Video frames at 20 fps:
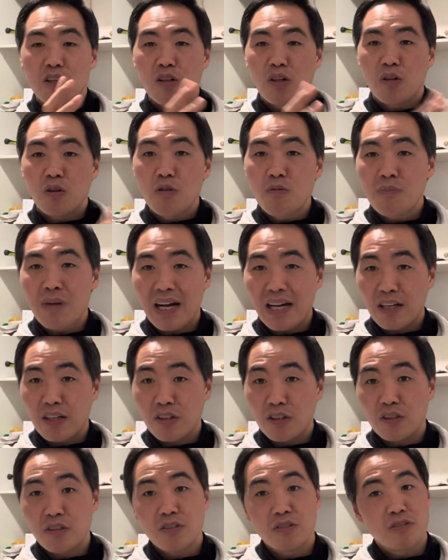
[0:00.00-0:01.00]
Un
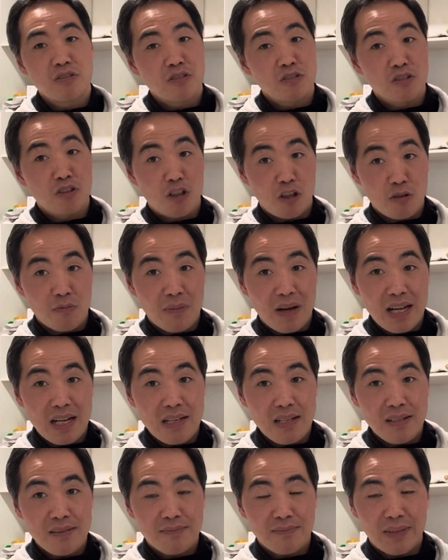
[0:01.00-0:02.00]
mango
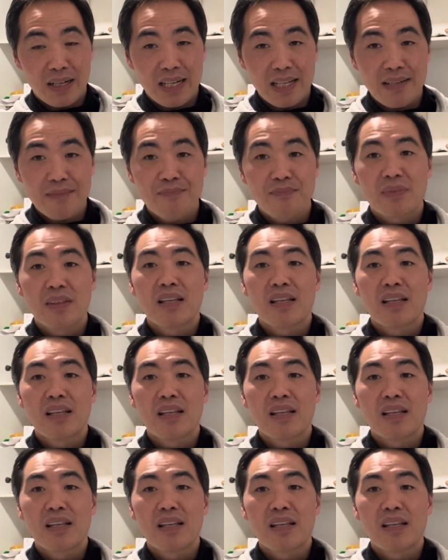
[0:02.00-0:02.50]
normal, ¿vale?